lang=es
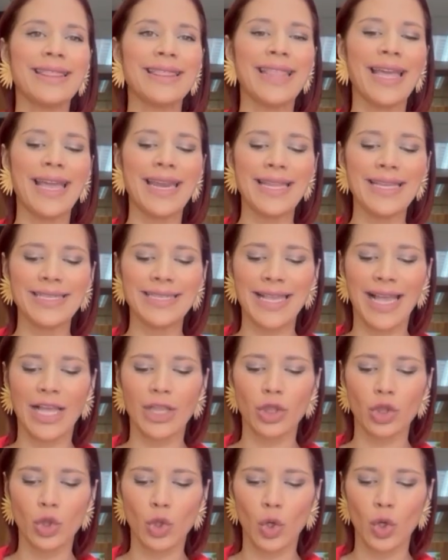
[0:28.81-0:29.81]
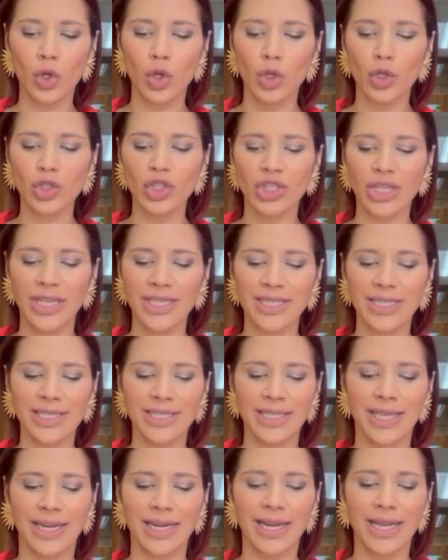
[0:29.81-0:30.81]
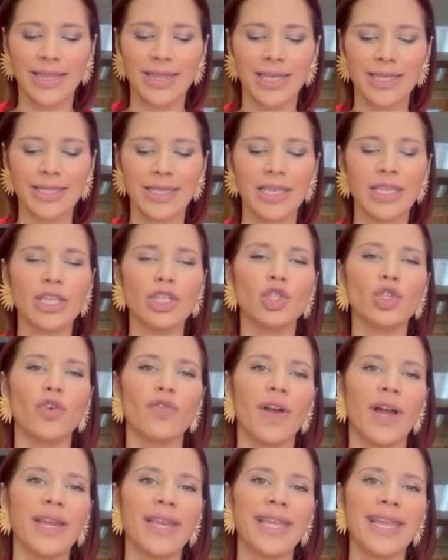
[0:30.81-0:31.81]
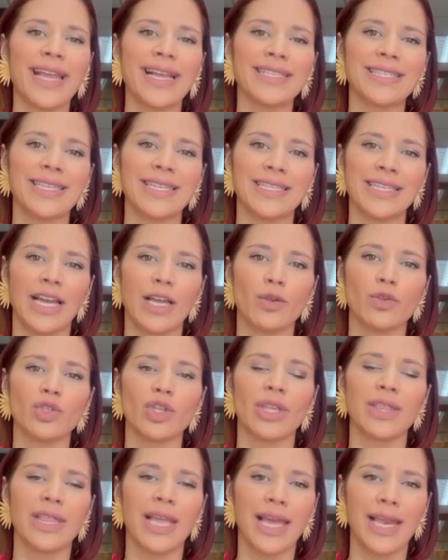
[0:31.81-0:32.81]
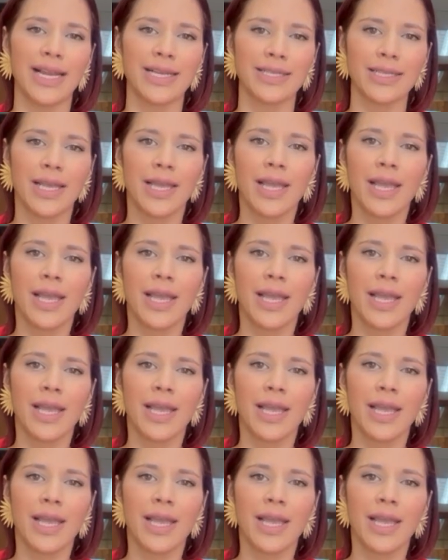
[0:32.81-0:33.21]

Denis Antonio Sánchez Hernández y Giovanni Castellanos Deras.